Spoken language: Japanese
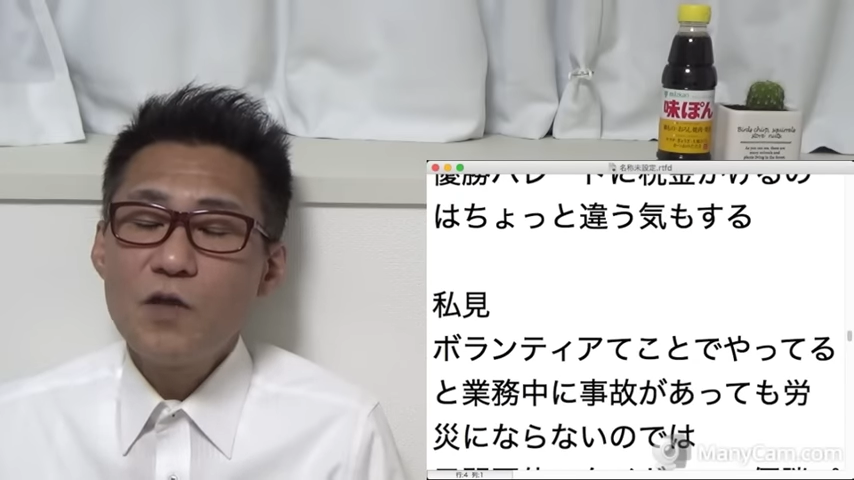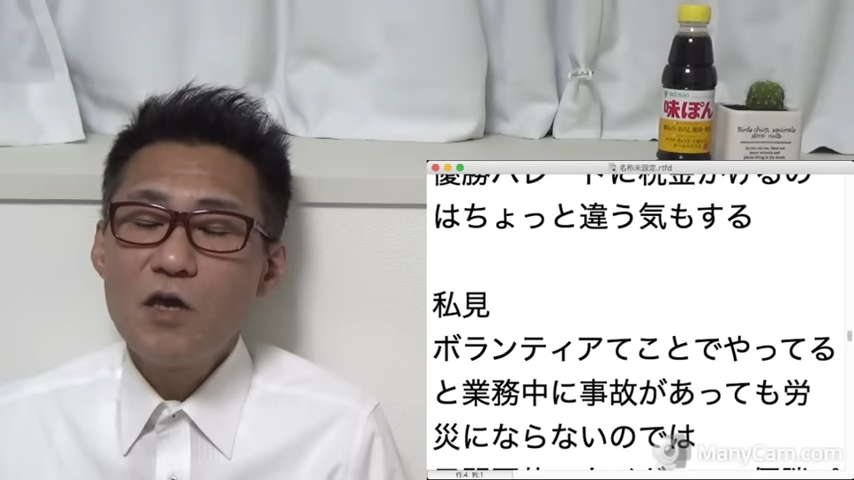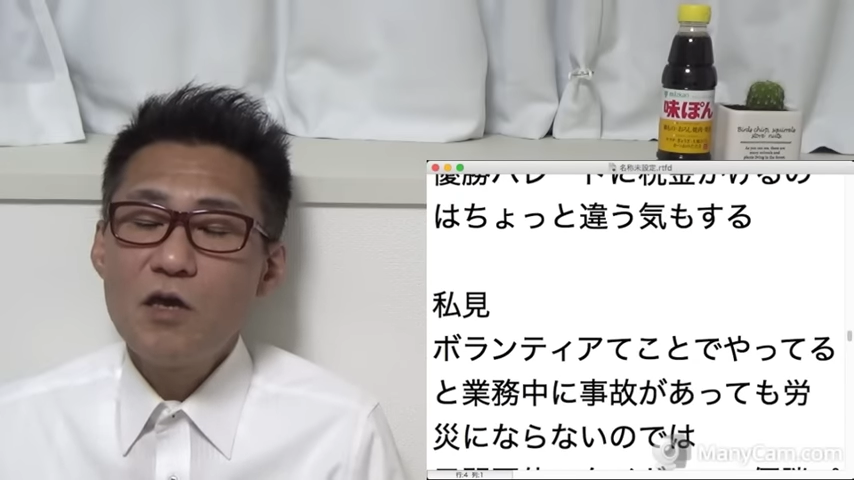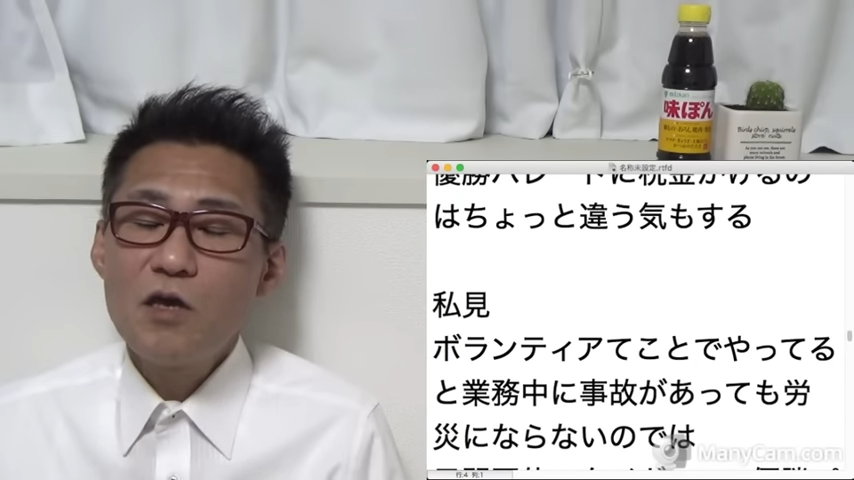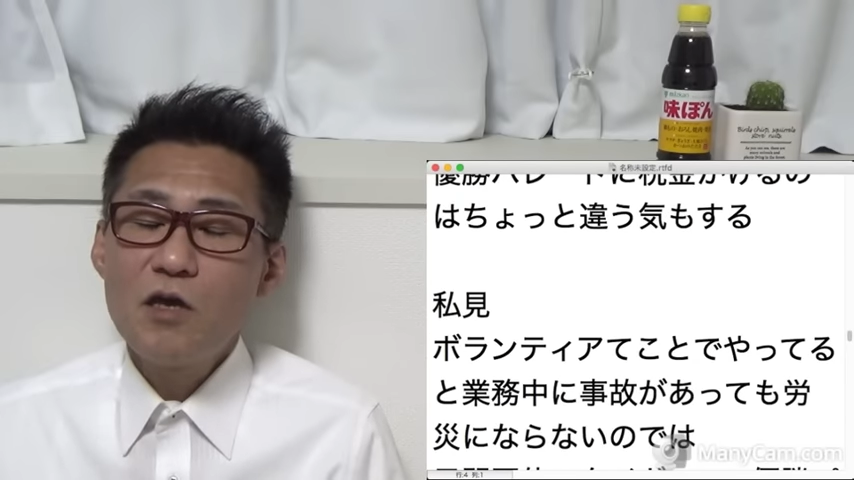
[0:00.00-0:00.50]

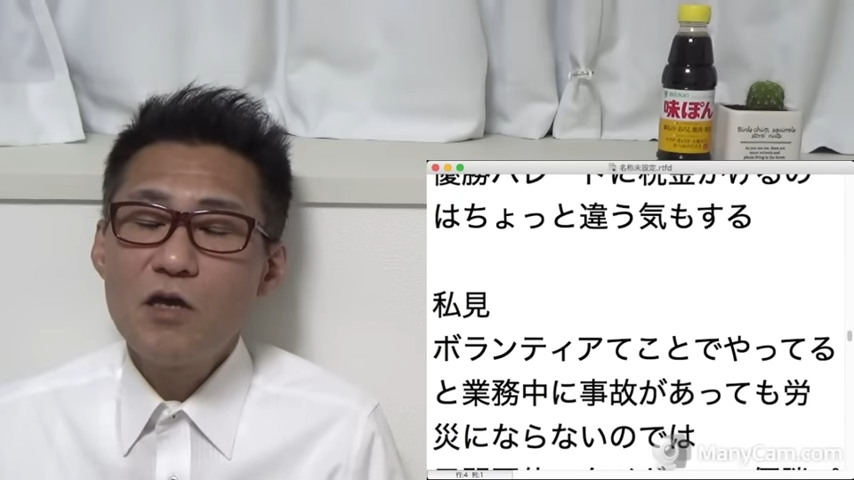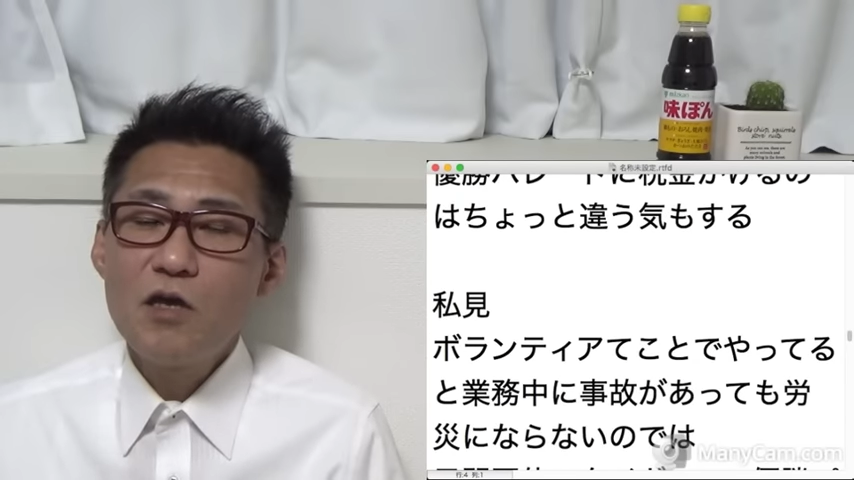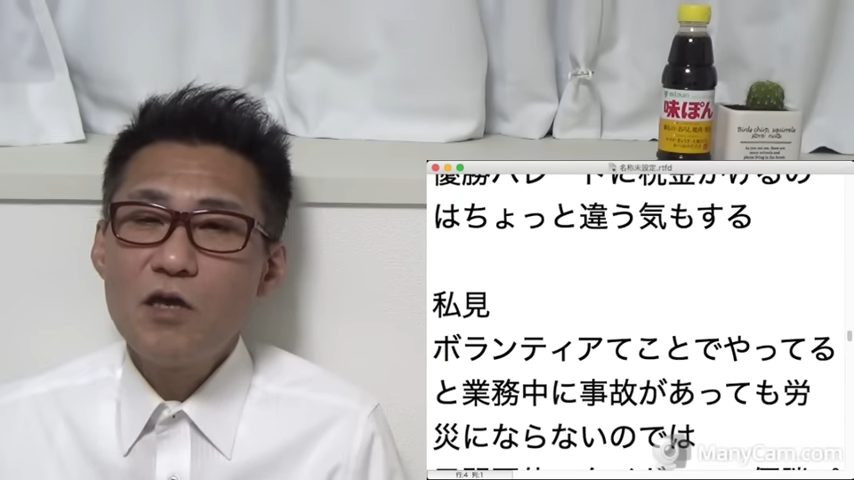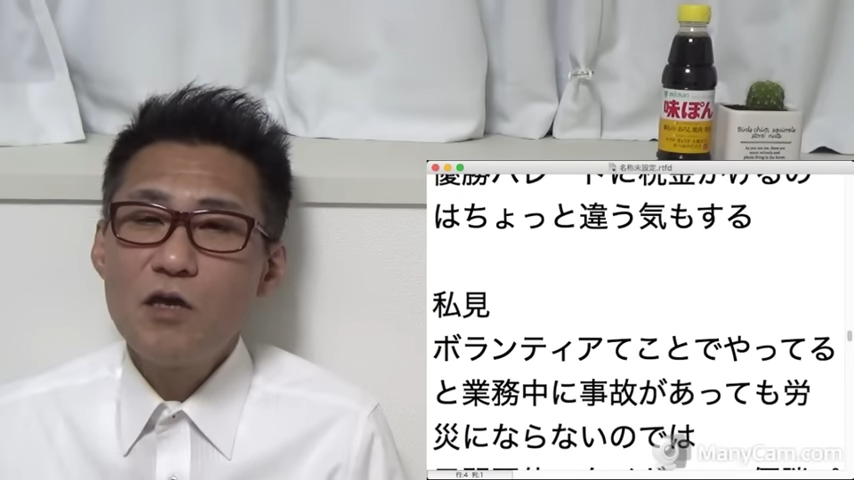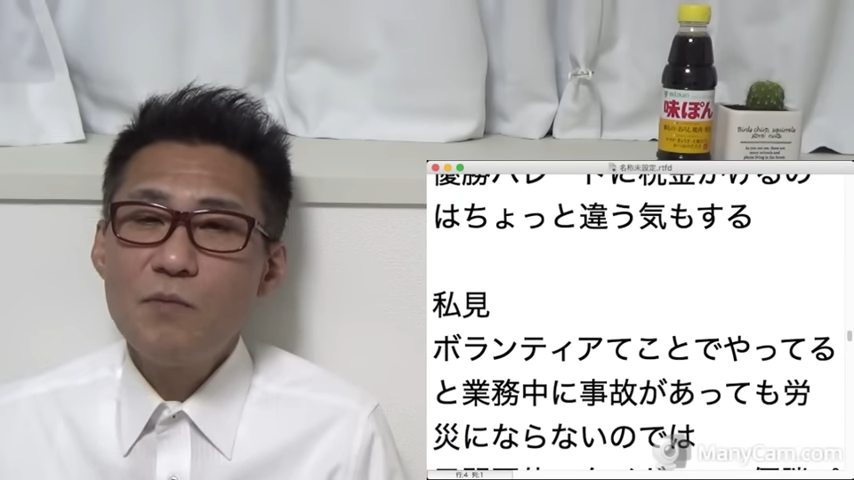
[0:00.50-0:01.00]

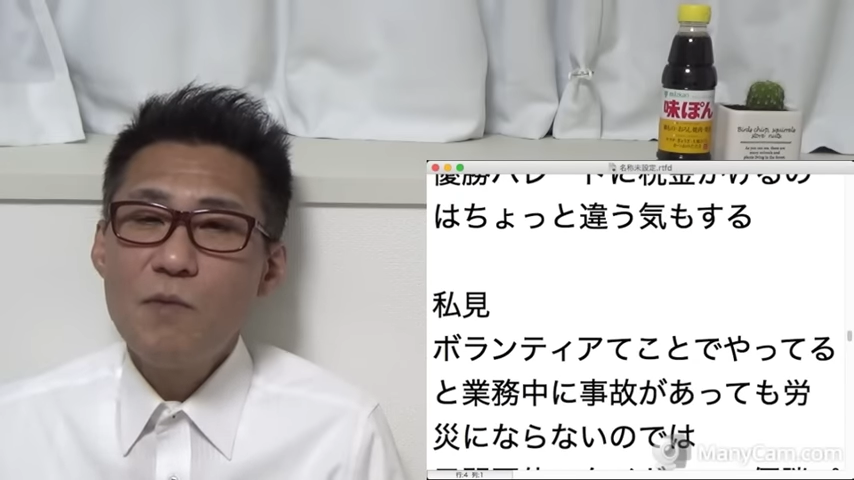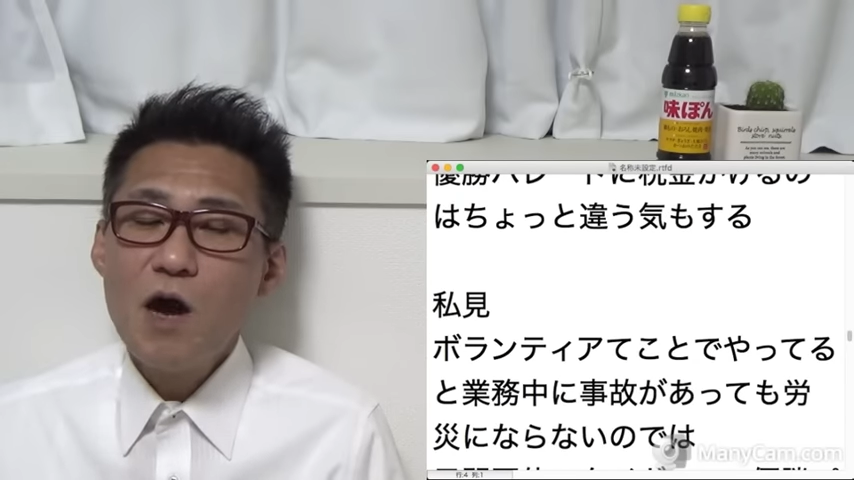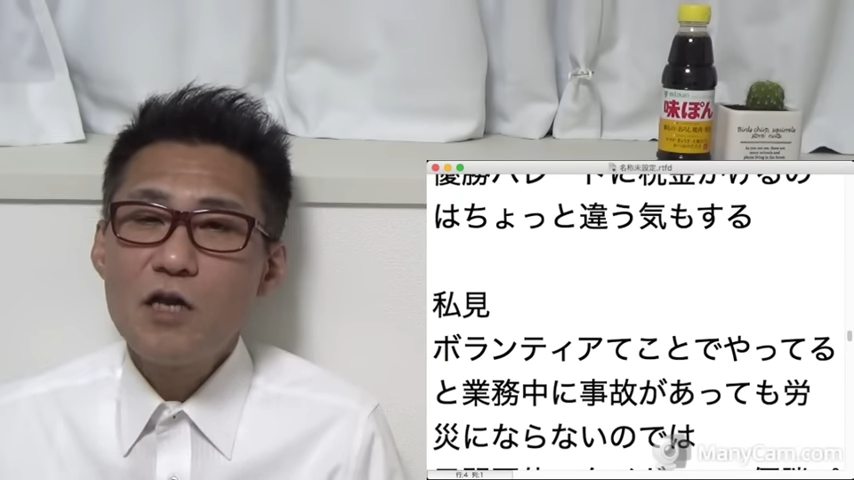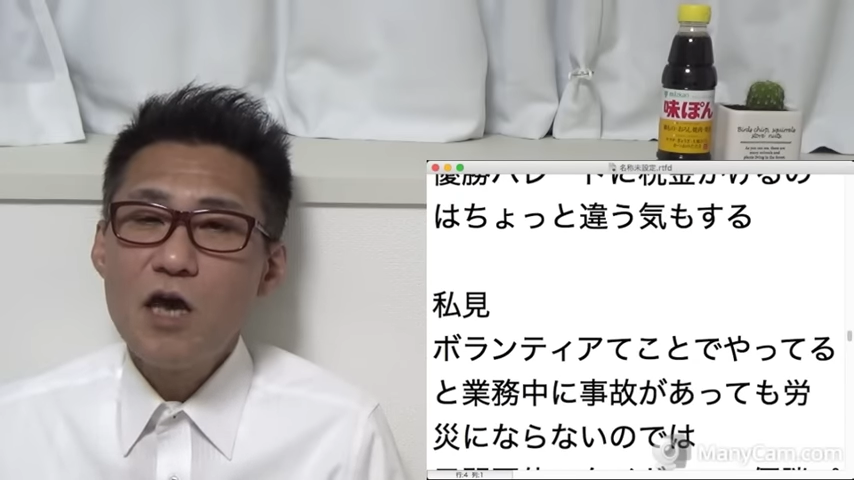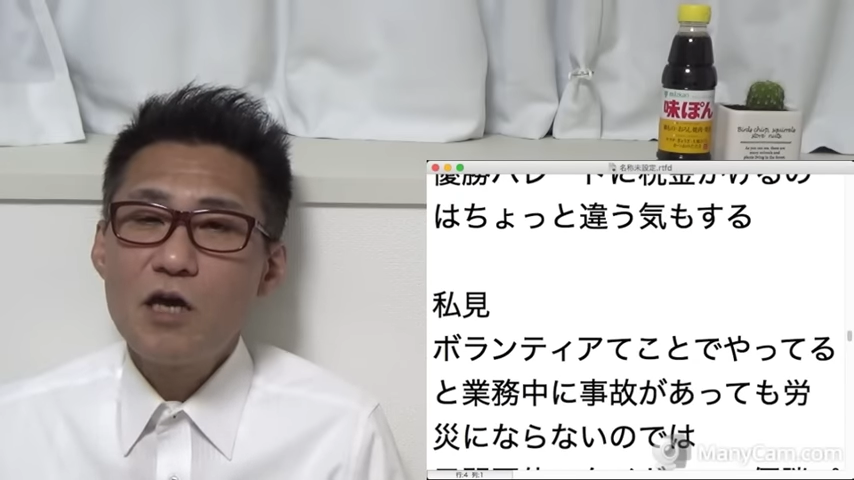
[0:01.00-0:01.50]
えー、まあね、